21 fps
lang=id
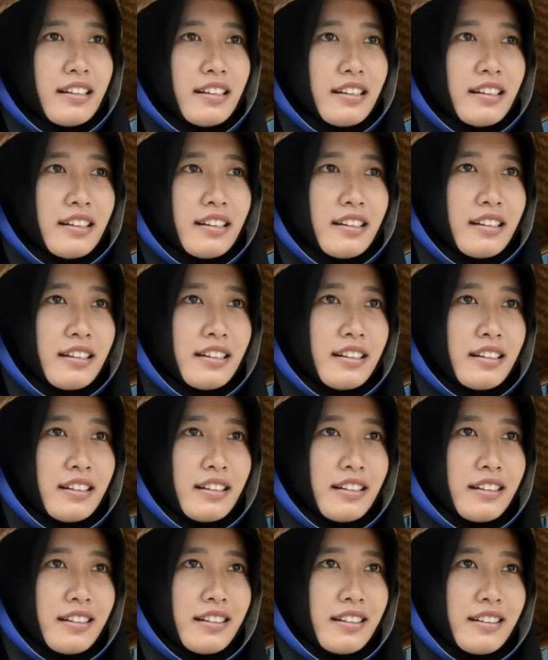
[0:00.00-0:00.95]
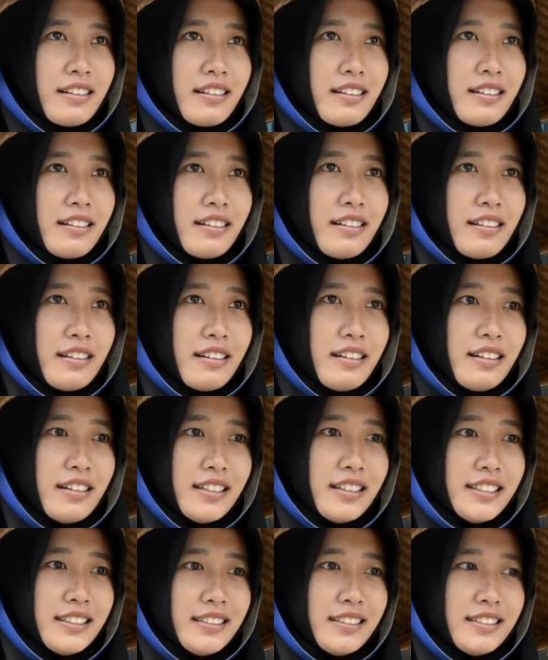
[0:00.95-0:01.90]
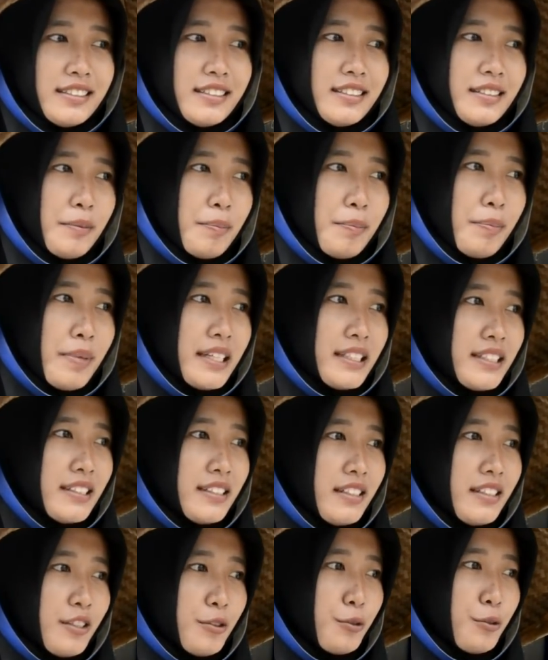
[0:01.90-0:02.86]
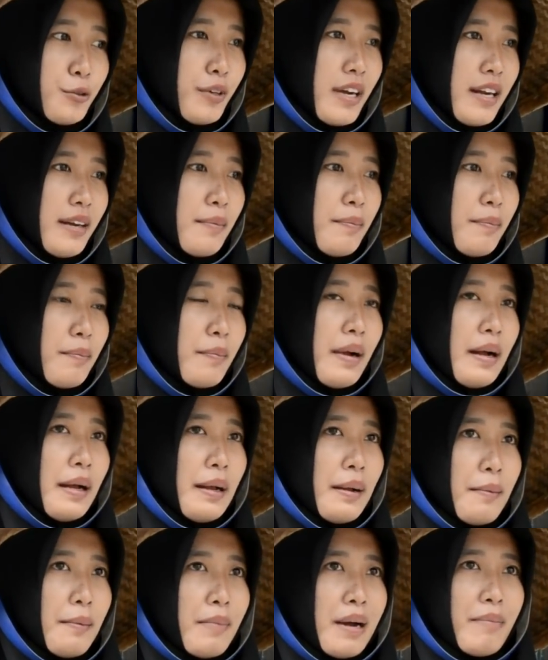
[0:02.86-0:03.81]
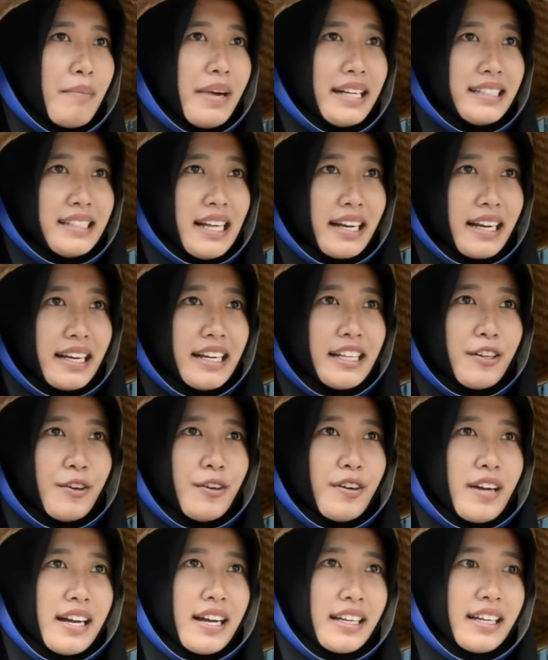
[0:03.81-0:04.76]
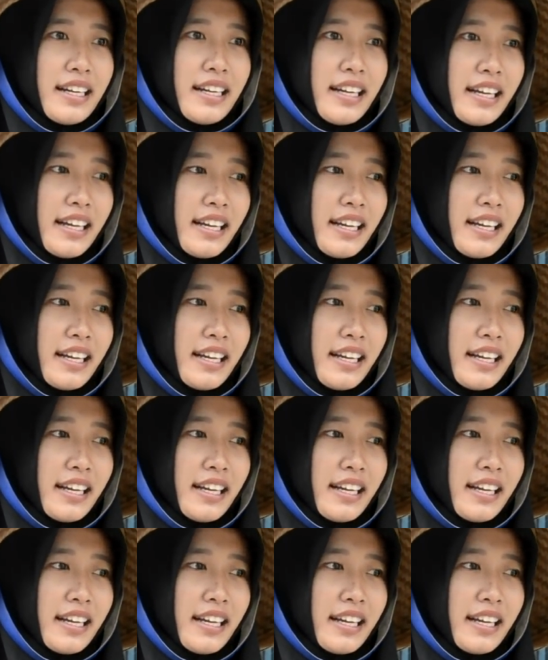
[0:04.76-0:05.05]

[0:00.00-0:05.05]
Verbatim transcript: Kenapa jualan jam? Pas itu kan mama mamanya sakit toh kak gini.